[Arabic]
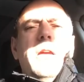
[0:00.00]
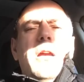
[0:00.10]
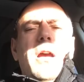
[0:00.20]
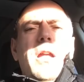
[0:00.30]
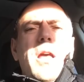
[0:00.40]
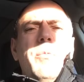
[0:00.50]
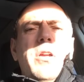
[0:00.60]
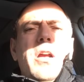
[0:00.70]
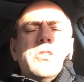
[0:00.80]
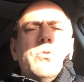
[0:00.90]
الأمر
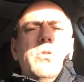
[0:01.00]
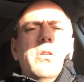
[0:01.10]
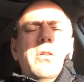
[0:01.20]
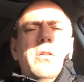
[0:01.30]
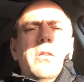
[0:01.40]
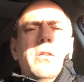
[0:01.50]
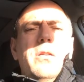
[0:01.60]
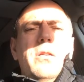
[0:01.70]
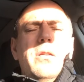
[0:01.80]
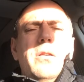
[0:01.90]
يحصل
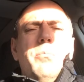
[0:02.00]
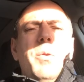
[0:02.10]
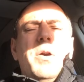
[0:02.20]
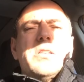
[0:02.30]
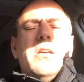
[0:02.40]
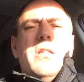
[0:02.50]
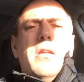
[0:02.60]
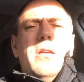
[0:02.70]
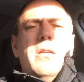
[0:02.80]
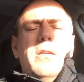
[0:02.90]

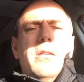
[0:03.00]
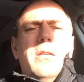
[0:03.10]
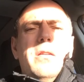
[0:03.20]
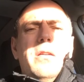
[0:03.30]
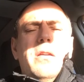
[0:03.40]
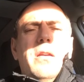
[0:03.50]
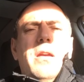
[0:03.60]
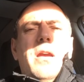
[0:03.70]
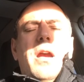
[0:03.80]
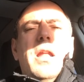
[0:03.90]
ببساطة
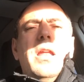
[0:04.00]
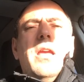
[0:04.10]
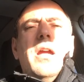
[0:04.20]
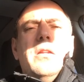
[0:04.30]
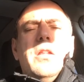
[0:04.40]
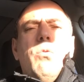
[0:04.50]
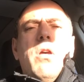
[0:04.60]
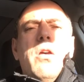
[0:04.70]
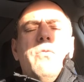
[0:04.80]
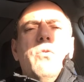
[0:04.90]
عليك أن
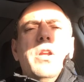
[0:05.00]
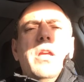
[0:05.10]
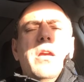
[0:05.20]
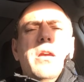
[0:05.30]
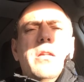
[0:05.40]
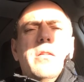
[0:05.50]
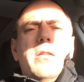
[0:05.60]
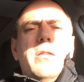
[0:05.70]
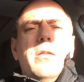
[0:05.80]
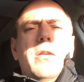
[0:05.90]
تتوقف هنيهات
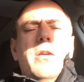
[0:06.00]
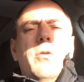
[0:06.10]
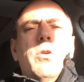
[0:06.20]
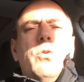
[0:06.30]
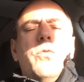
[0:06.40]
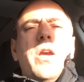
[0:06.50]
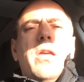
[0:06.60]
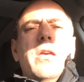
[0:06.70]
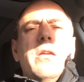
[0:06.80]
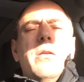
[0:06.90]

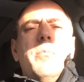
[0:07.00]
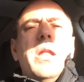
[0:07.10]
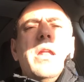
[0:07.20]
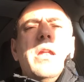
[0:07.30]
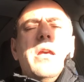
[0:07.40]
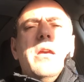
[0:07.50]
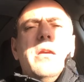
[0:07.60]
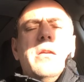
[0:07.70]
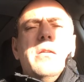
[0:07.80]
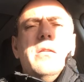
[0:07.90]
وتفكر من أنا
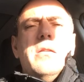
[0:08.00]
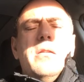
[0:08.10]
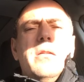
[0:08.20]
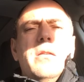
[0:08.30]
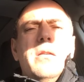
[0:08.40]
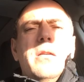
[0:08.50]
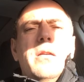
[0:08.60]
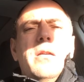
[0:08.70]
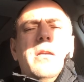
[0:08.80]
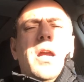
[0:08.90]

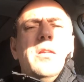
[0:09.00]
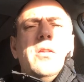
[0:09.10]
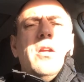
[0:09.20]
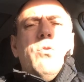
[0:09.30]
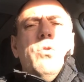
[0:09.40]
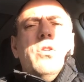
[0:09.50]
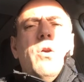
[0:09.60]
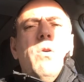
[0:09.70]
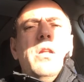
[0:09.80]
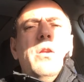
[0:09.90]
أنت تركض
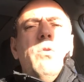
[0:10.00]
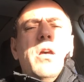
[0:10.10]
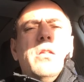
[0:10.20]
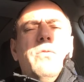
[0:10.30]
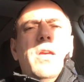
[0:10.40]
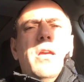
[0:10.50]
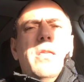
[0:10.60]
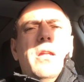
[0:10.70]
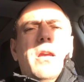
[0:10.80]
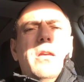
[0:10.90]
طوال الوقت في هذه
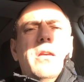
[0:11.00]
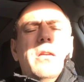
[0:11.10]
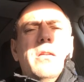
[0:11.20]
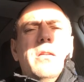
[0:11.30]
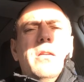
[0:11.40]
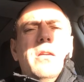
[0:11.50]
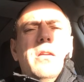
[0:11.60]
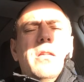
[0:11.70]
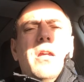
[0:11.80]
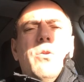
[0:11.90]
الحياة
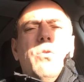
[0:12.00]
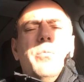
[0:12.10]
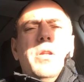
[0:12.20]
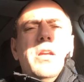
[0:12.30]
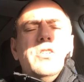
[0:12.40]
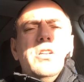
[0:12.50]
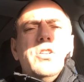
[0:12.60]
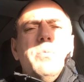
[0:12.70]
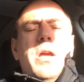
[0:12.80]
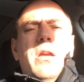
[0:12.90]
تركض من أجل
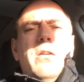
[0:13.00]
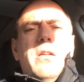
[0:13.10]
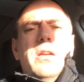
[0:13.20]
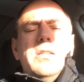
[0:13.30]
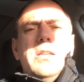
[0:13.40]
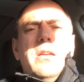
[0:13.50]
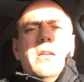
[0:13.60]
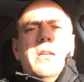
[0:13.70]
إشباع غرائزك